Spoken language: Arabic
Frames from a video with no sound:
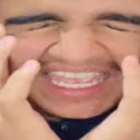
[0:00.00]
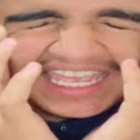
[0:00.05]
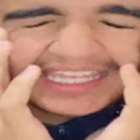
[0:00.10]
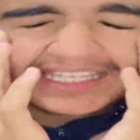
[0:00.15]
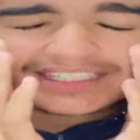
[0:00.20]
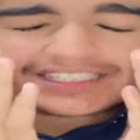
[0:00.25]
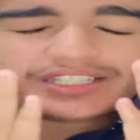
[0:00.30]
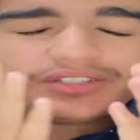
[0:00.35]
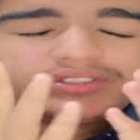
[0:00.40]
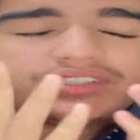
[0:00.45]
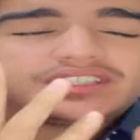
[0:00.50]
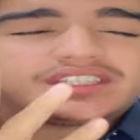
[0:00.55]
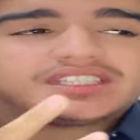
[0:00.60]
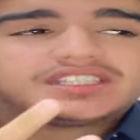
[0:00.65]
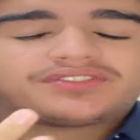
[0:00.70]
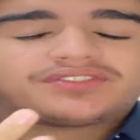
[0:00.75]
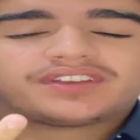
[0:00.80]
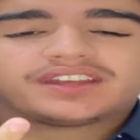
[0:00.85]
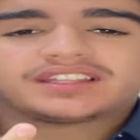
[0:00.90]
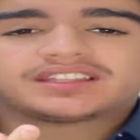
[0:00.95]
الجودة
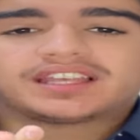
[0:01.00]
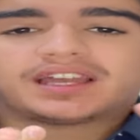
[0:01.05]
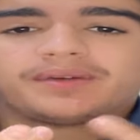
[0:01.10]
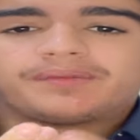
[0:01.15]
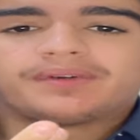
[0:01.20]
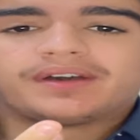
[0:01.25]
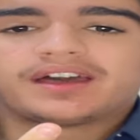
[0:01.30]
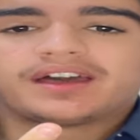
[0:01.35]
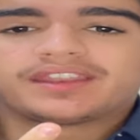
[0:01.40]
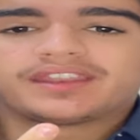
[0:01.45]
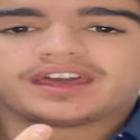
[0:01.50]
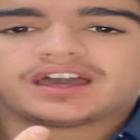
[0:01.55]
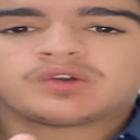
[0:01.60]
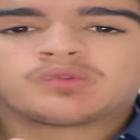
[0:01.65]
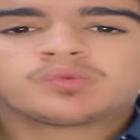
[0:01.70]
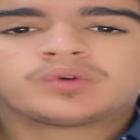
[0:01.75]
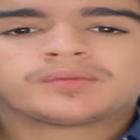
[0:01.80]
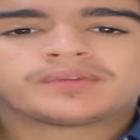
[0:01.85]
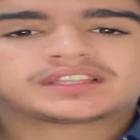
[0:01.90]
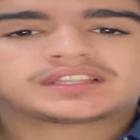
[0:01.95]
تجي فيها تعبانة
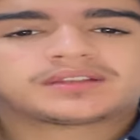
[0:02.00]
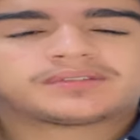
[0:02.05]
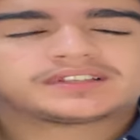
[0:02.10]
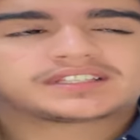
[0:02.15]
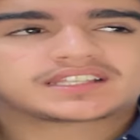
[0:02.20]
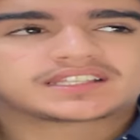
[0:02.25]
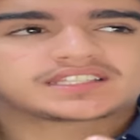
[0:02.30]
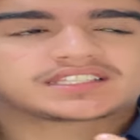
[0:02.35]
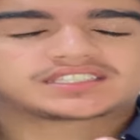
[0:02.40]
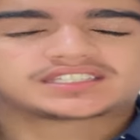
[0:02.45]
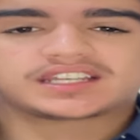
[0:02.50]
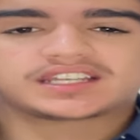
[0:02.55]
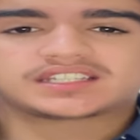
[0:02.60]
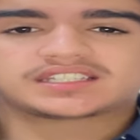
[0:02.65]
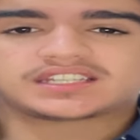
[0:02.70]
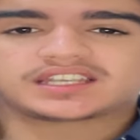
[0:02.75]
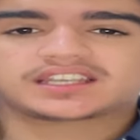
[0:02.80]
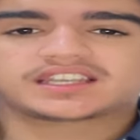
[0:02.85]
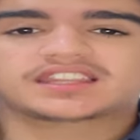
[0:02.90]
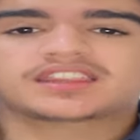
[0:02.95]
أول ما تلبسها
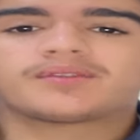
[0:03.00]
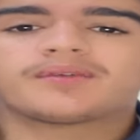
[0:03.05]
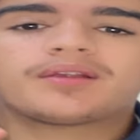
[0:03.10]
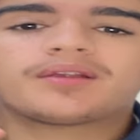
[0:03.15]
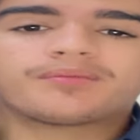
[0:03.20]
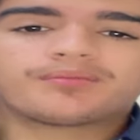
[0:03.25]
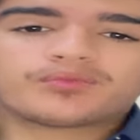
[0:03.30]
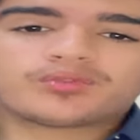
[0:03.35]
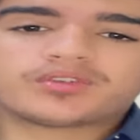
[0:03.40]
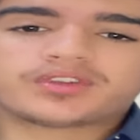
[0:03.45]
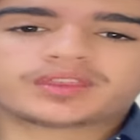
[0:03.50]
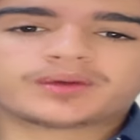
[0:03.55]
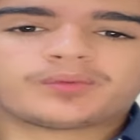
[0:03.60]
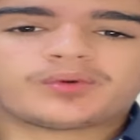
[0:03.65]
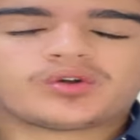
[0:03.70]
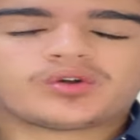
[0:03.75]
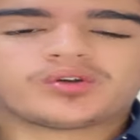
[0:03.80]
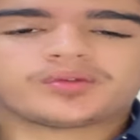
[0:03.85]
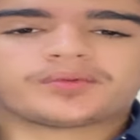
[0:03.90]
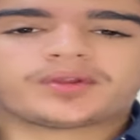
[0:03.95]
تتشكشك إذا ما مو إذا
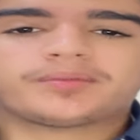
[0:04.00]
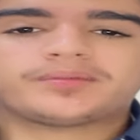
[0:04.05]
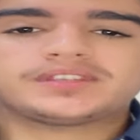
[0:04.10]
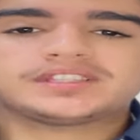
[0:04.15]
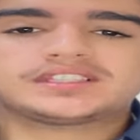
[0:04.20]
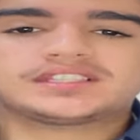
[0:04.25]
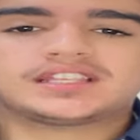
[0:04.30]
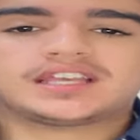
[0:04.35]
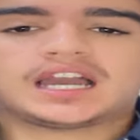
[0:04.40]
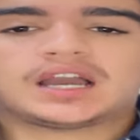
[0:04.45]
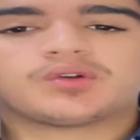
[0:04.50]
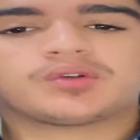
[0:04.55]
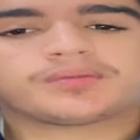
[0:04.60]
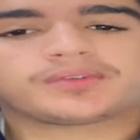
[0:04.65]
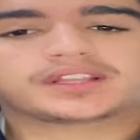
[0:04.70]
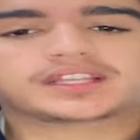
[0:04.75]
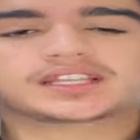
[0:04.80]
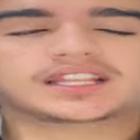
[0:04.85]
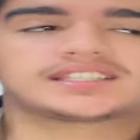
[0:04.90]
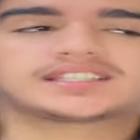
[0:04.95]
مو أول ما لبستها أول
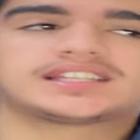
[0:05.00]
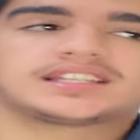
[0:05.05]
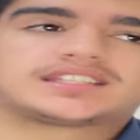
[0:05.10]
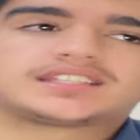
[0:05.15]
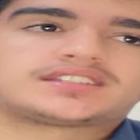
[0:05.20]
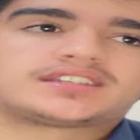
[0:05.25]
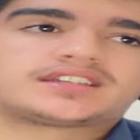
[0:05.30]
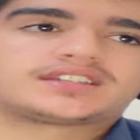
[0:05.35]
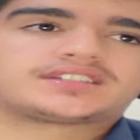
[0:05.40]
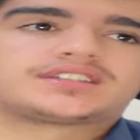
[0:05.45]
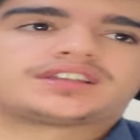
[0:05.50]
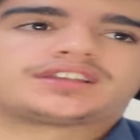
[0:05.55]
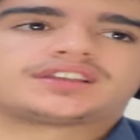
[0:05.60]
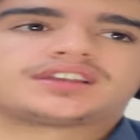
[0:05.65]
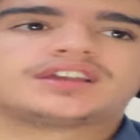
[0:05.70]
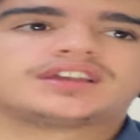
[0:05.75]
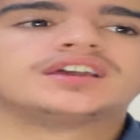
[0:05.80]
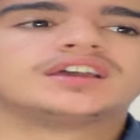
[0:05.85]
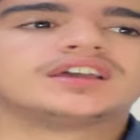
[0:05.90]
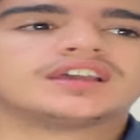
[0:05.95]
ما تتغسل تتشكشك
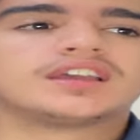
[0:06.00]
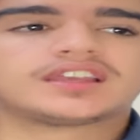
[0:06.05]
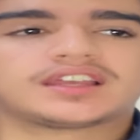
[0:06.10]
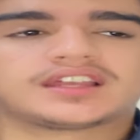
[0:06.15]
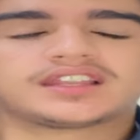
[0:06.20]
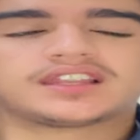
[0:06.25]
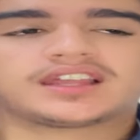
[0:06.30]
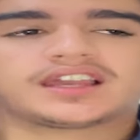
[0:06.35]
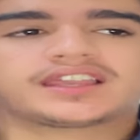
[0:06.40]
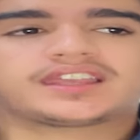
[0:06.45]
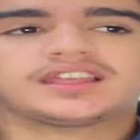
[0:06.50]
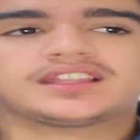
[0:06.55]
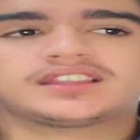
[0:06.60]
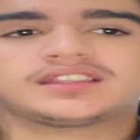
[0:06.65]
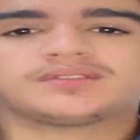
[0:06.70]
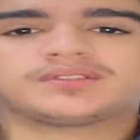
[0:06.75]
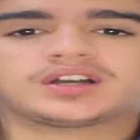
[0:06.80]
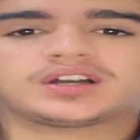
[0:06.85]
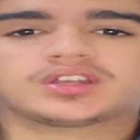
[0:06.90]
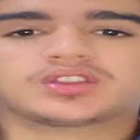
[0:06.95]
يعني
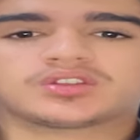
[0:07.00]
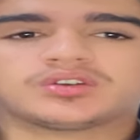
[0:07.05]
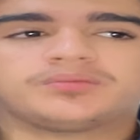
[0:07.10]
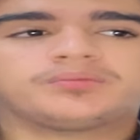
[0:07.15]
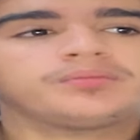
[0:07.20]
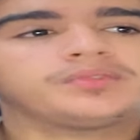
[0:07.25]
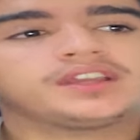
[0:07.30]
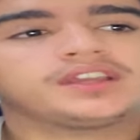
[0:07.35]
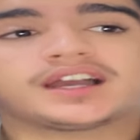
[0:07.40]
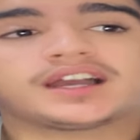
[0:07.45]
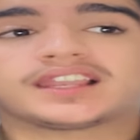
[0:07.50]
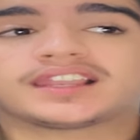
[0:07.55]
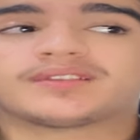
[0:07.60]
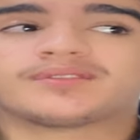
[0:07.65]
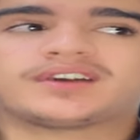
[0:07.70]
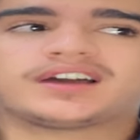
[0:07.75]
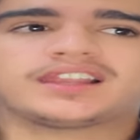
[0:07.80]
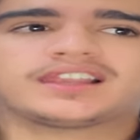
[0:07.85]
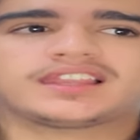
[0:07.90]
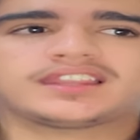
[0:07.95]
حقتني ماخذ أمي على
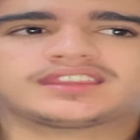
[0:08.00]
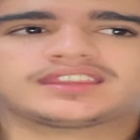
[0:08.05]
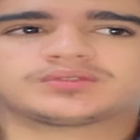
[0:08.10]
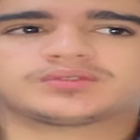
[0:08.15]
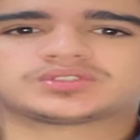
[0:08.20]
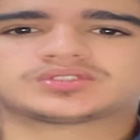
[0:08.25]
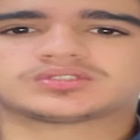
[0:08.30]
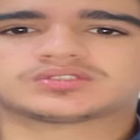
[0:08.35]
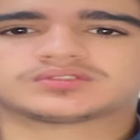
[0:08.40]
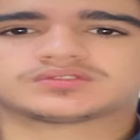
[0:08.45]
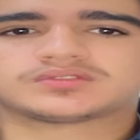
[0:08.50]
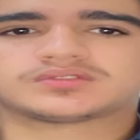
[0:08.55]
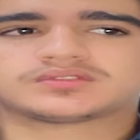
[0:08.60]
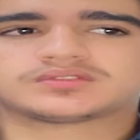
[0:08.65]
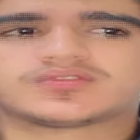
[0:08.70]
المحلات دي بتشوف